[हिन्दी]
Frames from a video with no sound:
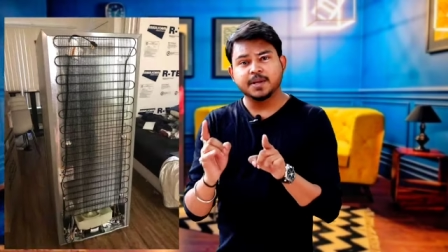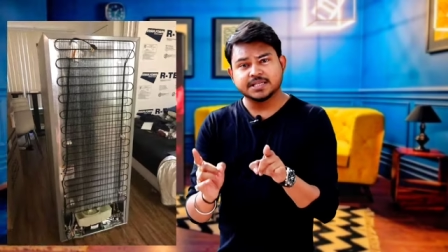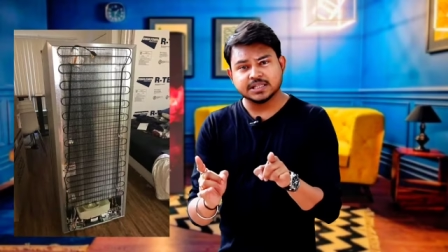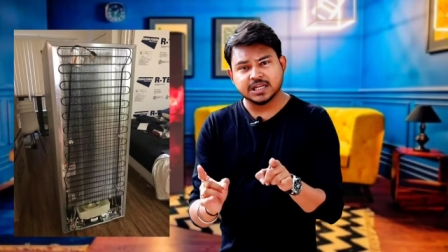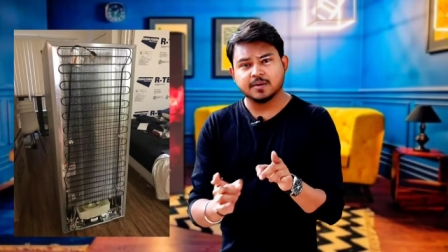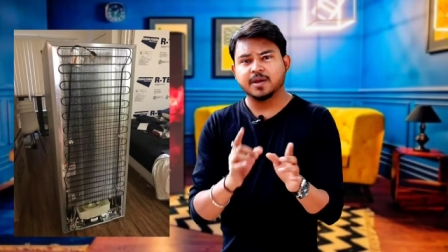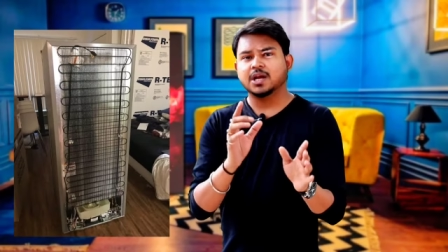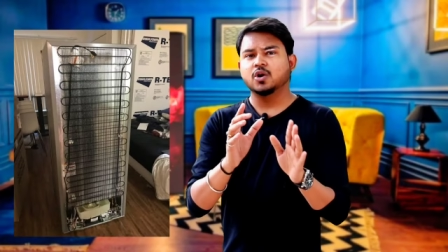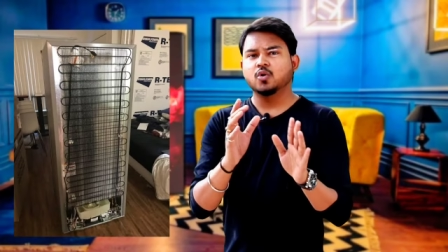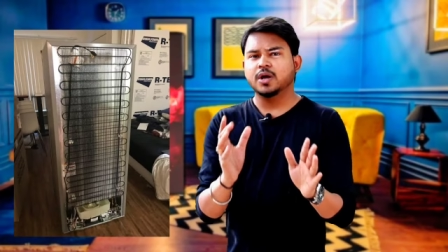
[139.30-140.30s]
के पीछे तरफ
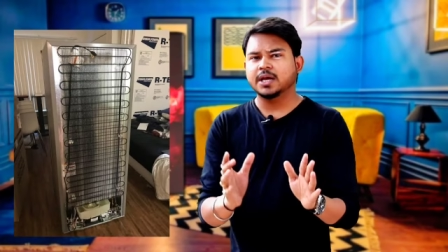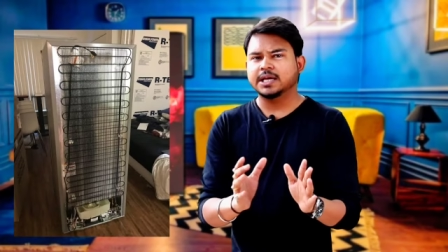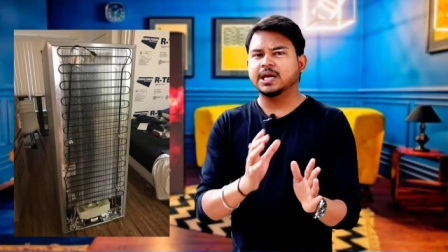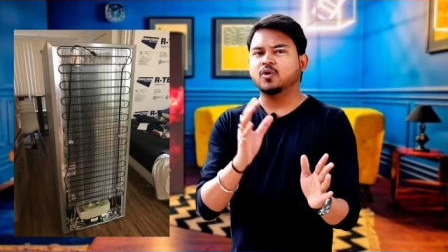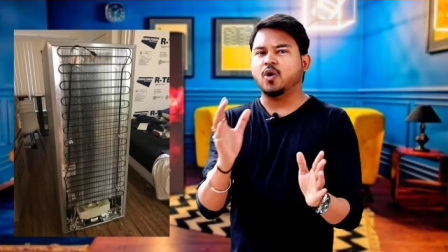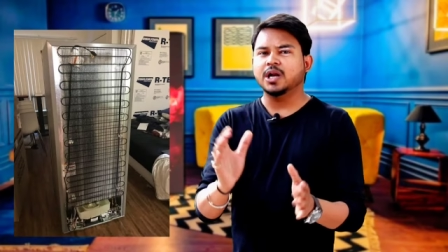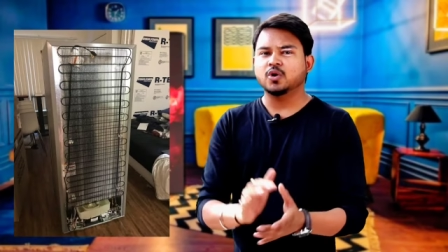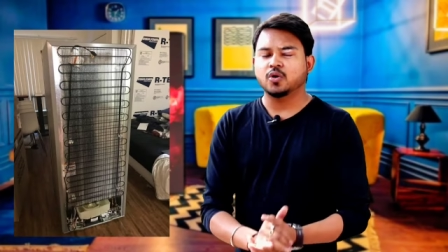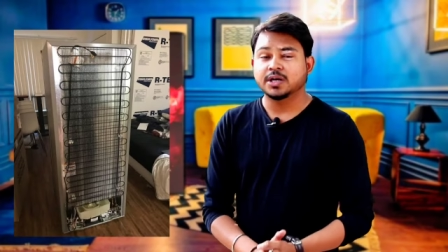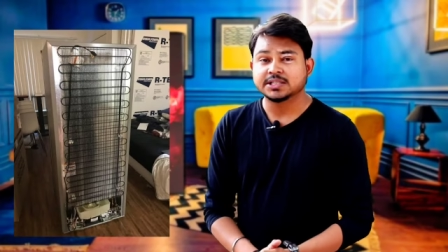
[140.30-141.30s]
एक लोहे की
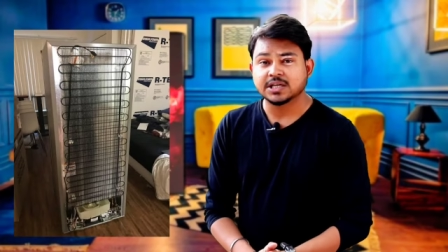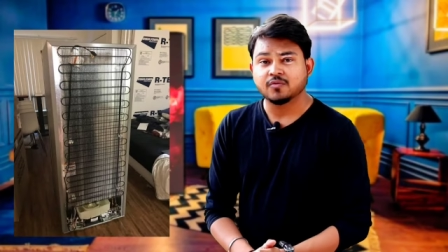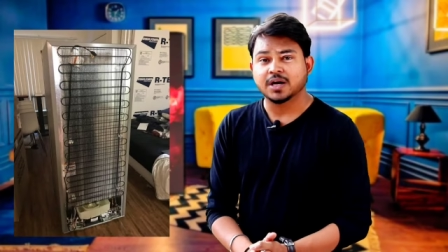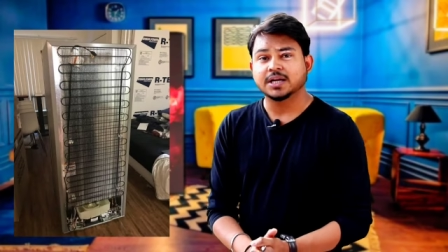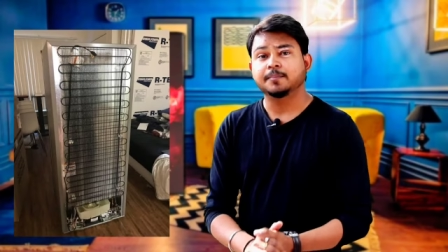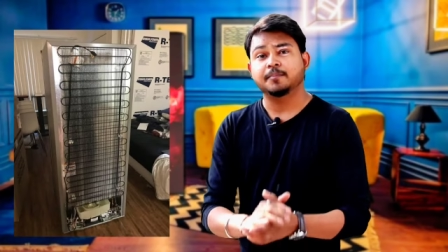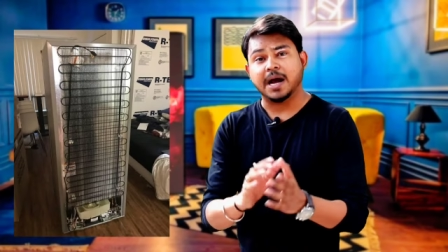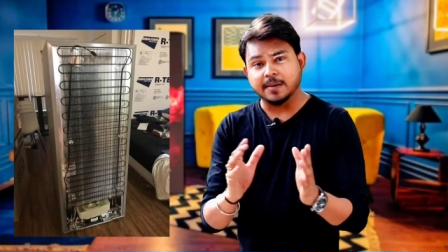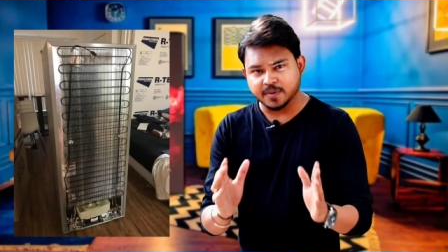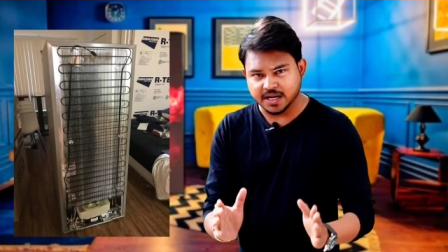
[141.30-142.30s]
कॉयल कंडीशन वाली
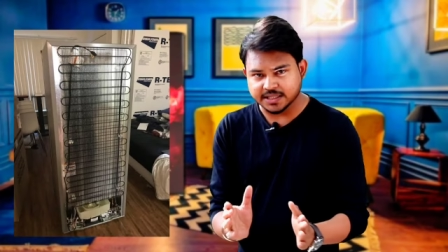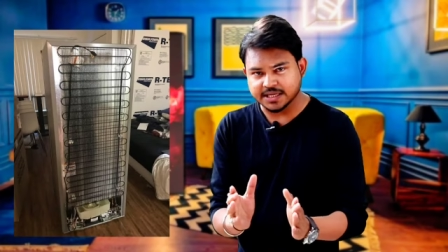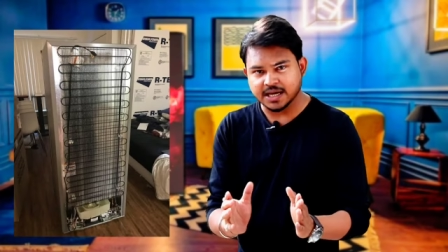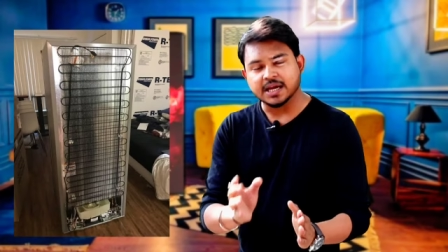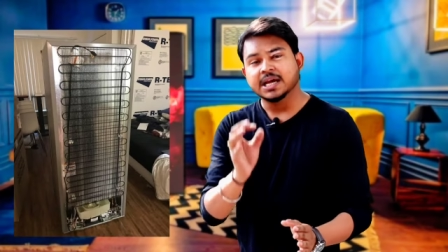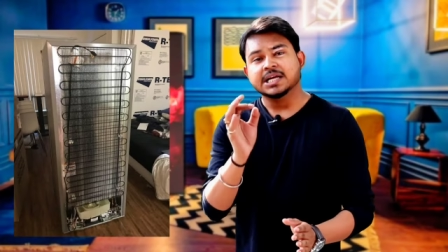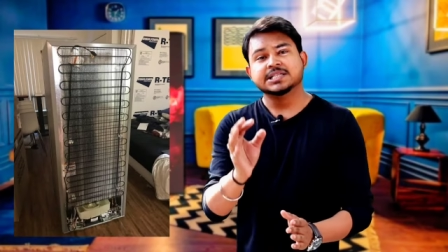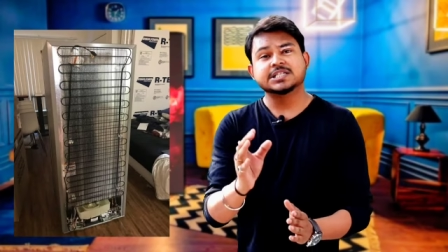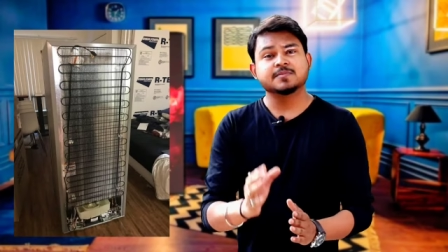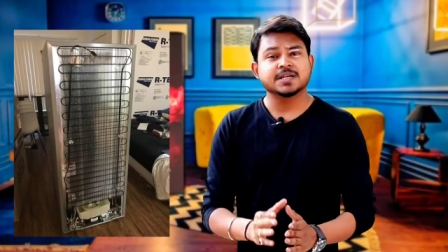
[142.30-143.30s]
पाइप रहती है
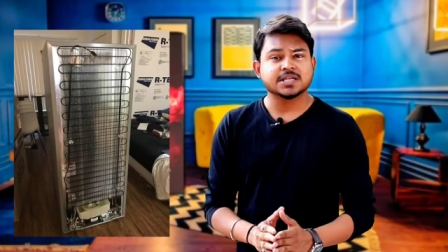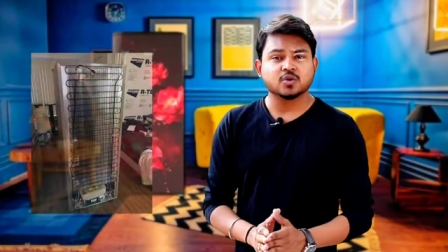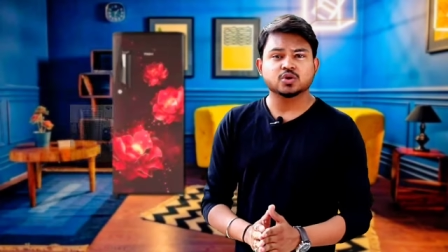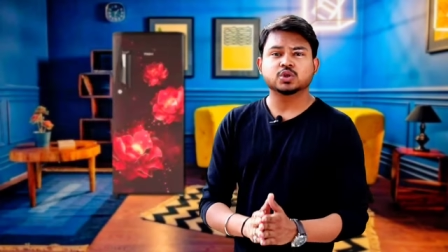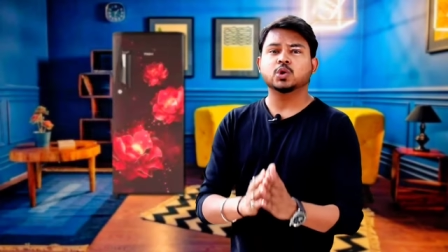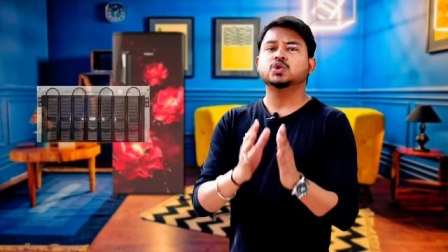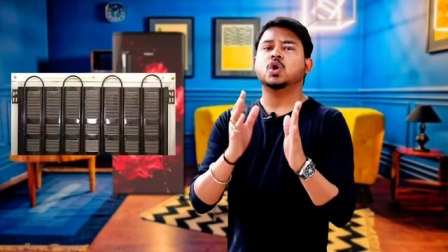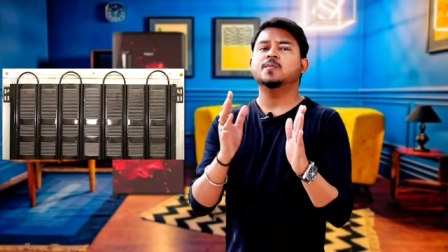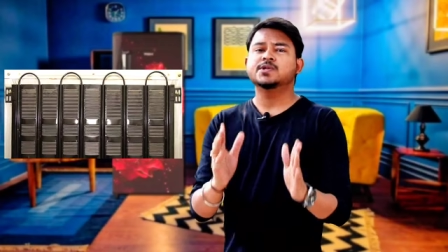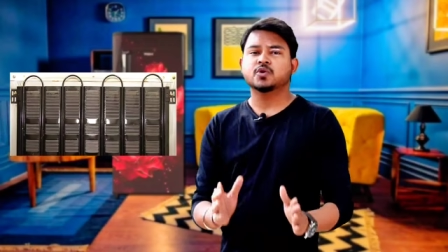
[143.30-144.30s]
जिसमें से दोस्तों
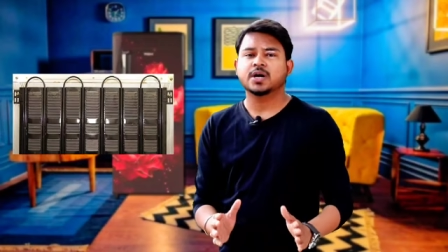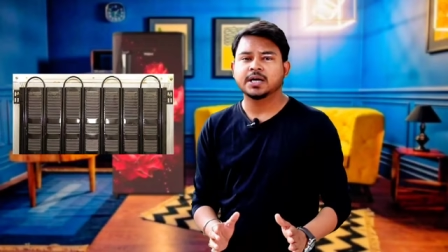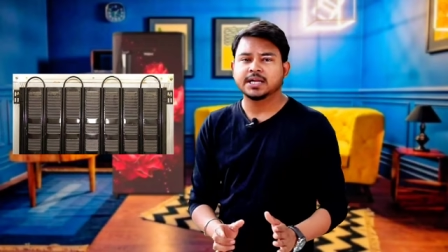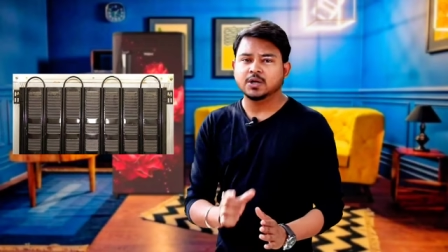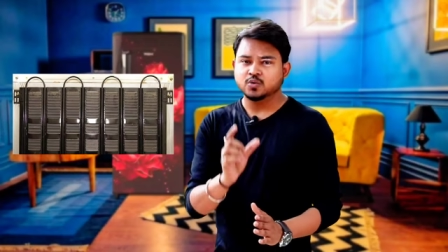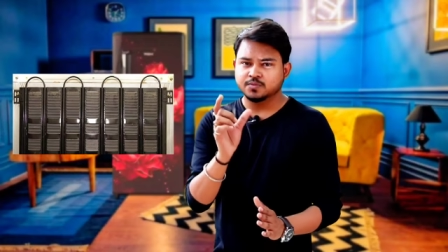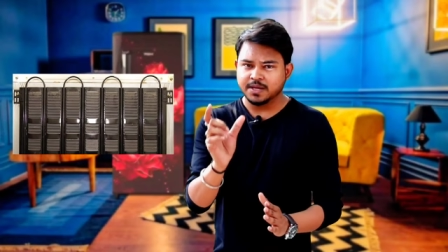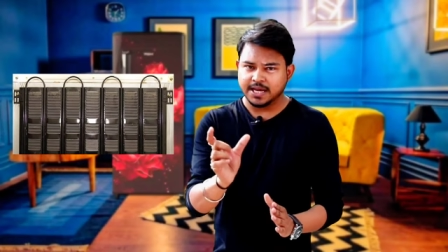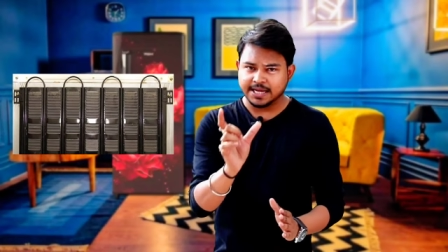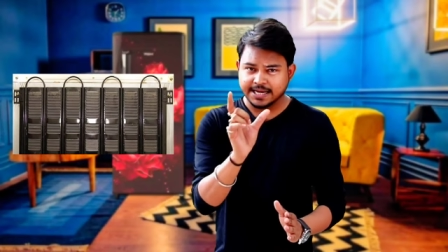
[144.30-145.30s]
चौबीसों घंटे
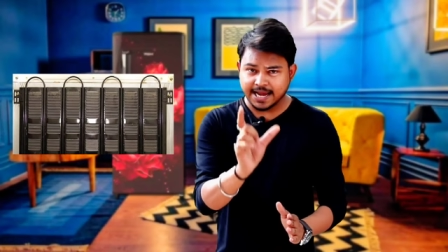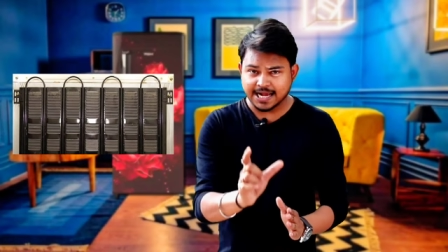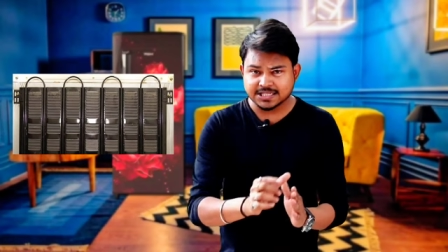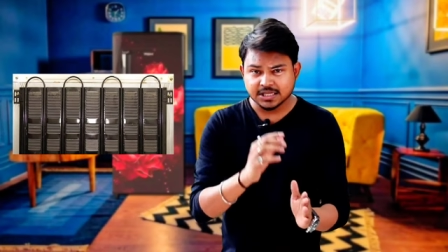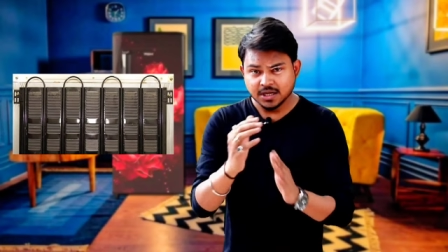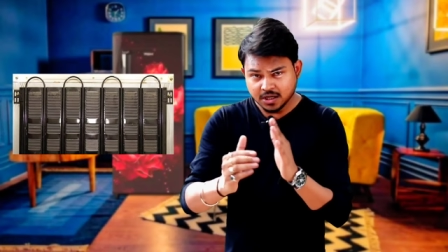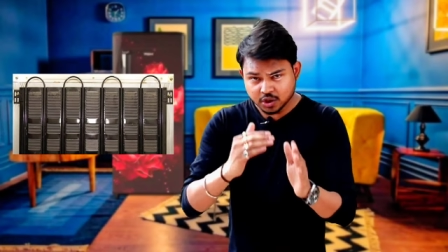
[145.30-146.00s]
उसमें एक गैस